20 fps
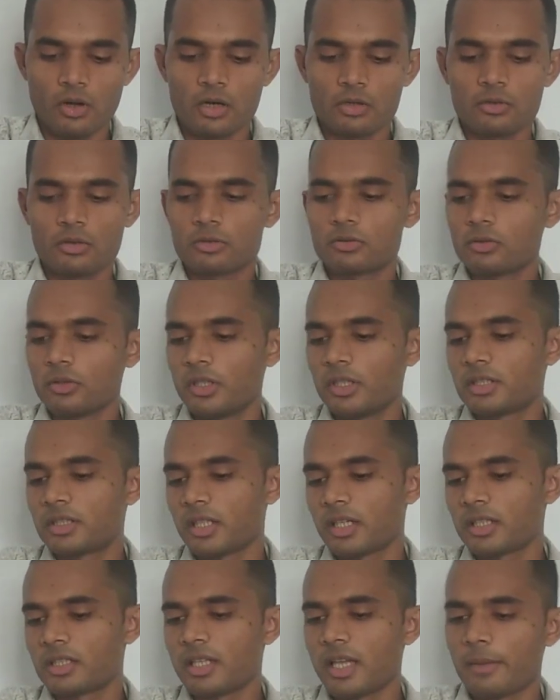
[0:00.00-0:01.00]
और दोस्तों इस
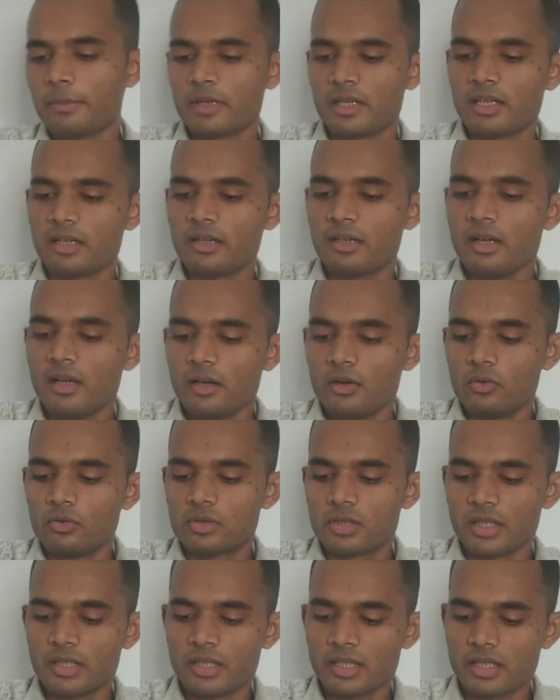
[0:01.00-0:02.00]
तरह से आप अगर
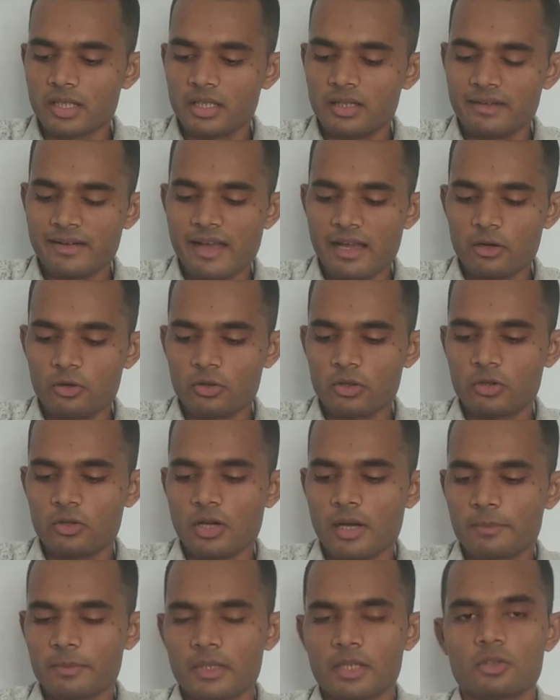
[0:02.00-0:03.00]
उसके अंदर कलर डालोगे
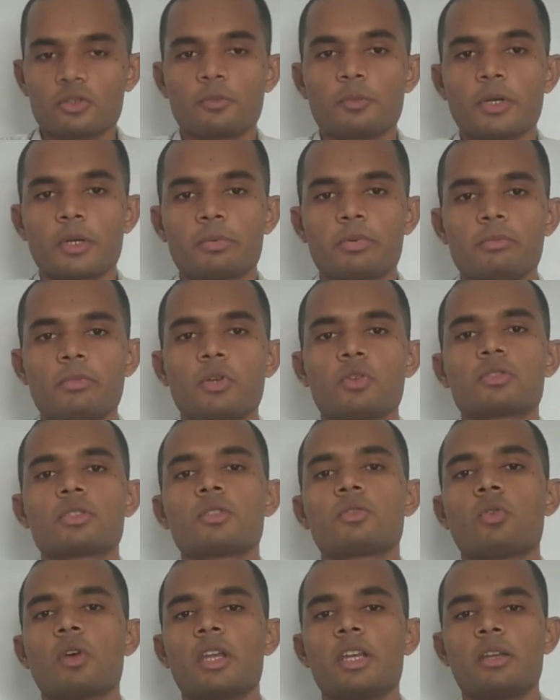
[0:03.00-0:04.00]
तो आपके जो परफ्यूम है
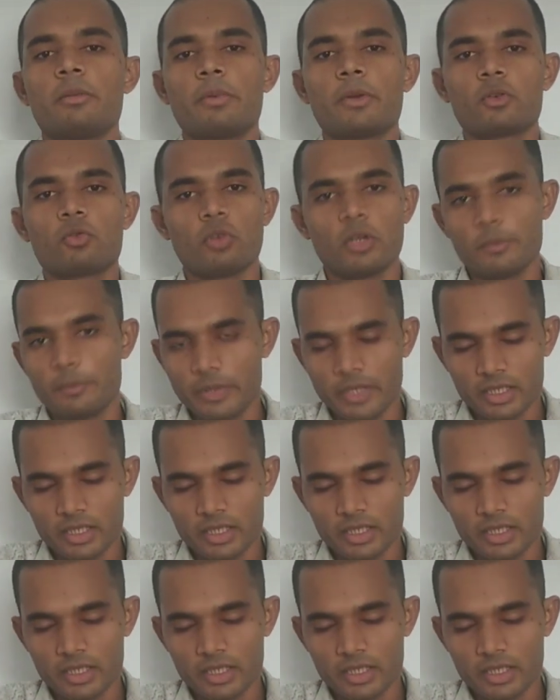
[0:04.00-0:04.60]
उसकी क्वालिटी पे कोई